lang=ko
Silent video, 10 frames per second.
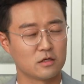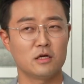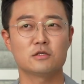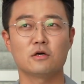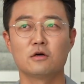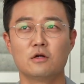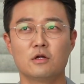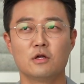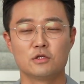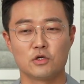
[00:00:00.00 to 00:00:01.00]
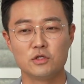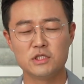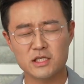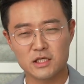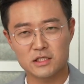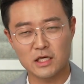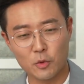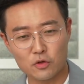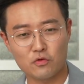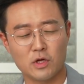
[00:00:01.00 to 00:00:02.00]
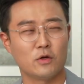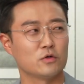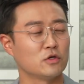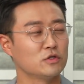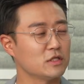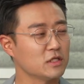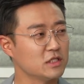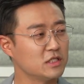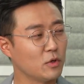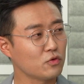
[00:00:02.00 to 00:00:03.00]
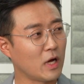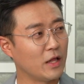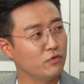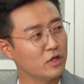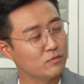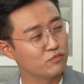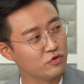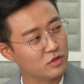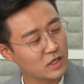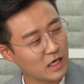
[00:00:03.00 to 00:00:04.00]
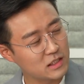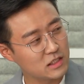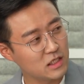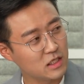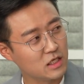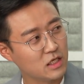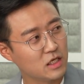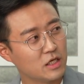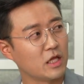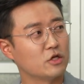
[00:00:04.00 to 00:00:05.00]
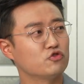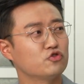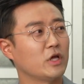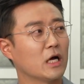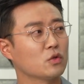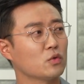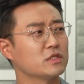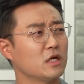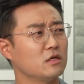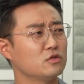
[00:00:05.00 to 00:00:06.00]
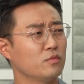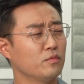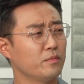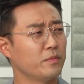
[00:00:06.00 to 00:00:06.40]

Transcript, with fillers: 그래서 전 재산이 3억도 안 되고 전 재산이 10억도 안 음. 되는 분들까지 대주주 양도세를 좀 음.